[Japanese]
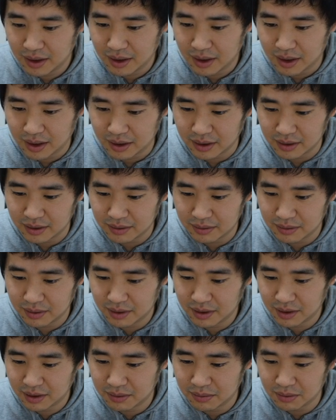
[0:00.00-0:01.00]
はい、はい、そ
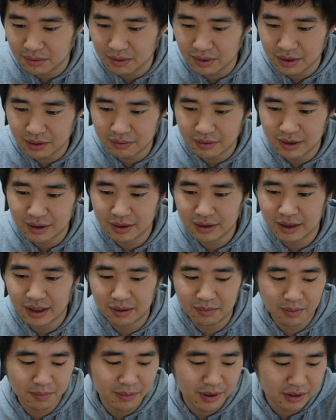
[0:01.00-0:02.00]
れでここで
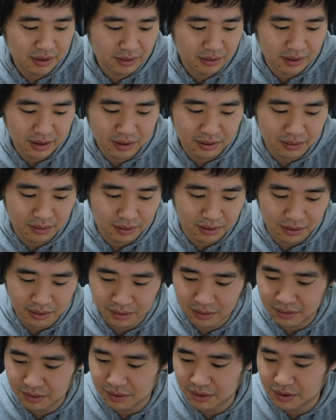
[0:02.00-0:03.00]
ワンタイムパスワードを入
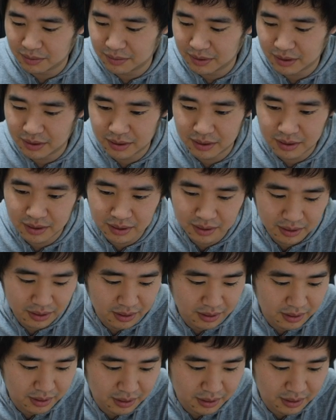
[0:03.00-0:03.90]
力します